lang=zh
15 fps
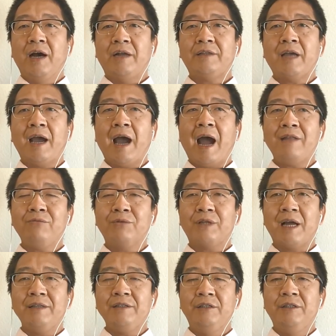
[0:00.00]
在安禄
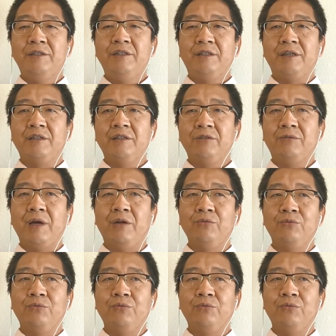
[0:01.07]
山时期继承政权、